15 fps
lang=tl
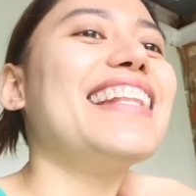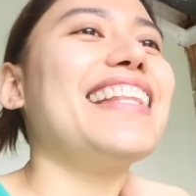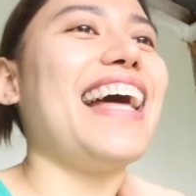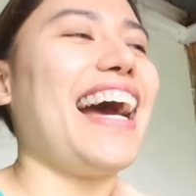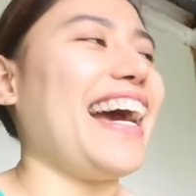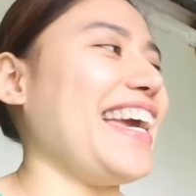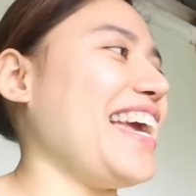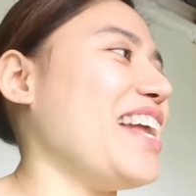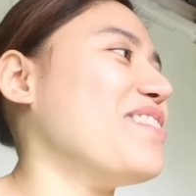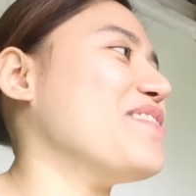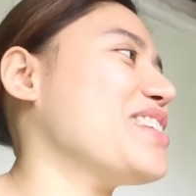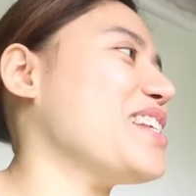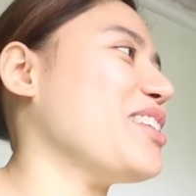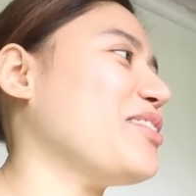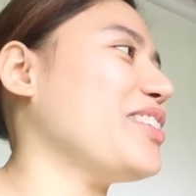Nakakaya
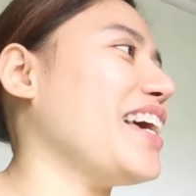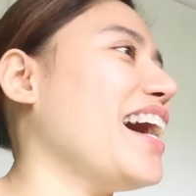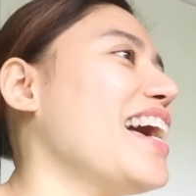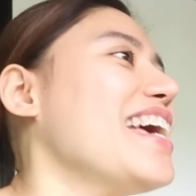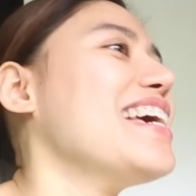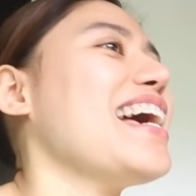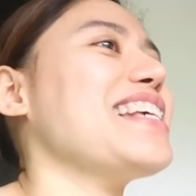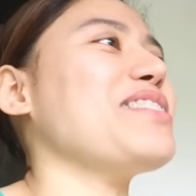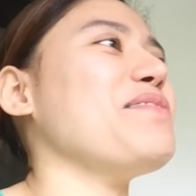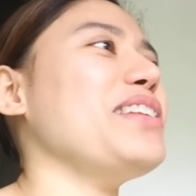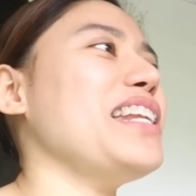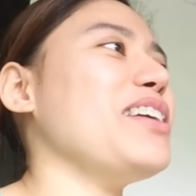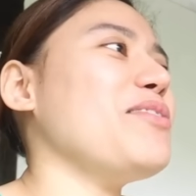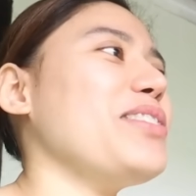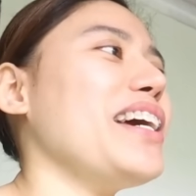naman sila, kuya. Ang sabi
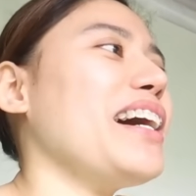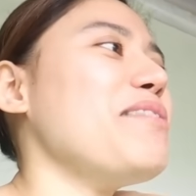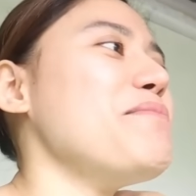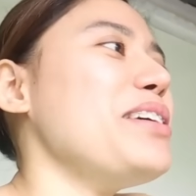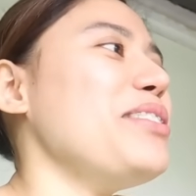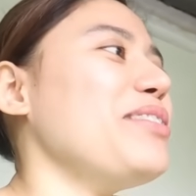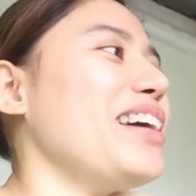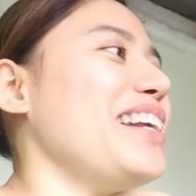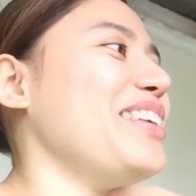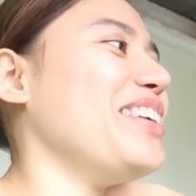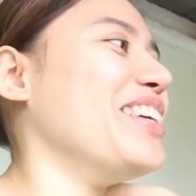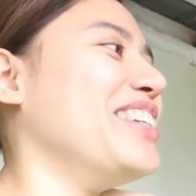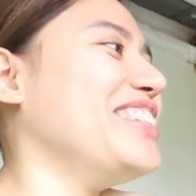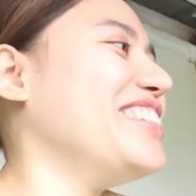nila, kuya, kami yung ano,